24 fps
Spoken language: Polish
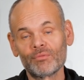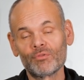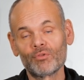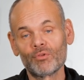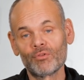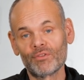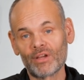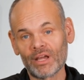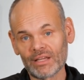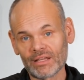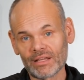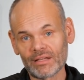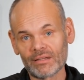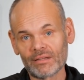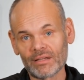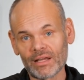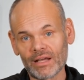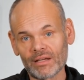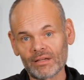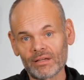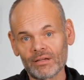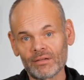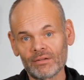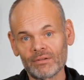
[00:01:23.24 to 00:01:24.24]
Tutaj
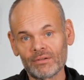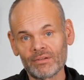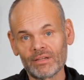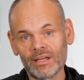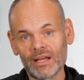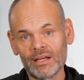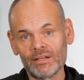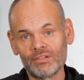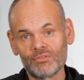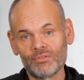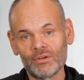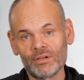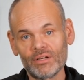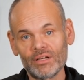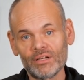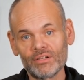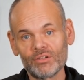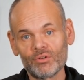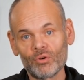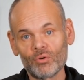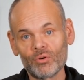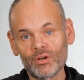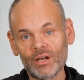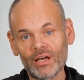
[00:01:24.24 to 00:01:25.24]
jednak transfer
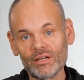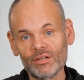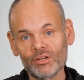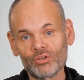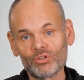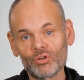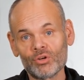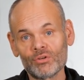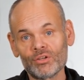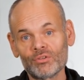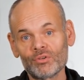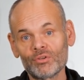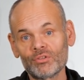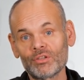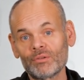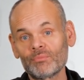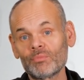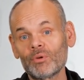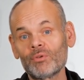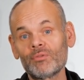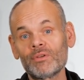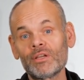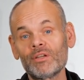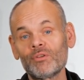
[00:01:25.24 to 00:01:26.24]
jest ograniczony do
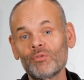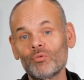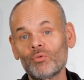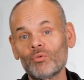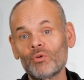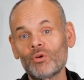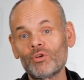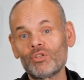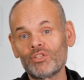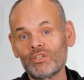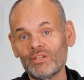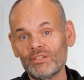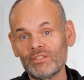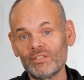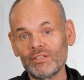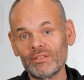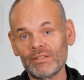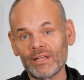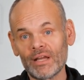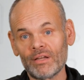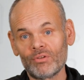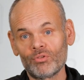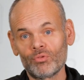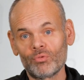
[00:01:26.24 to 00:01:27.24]
typowej długości
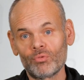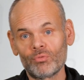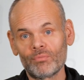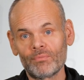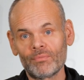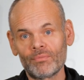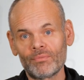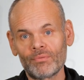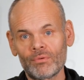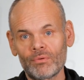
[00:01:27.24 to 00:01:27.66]
cytatu.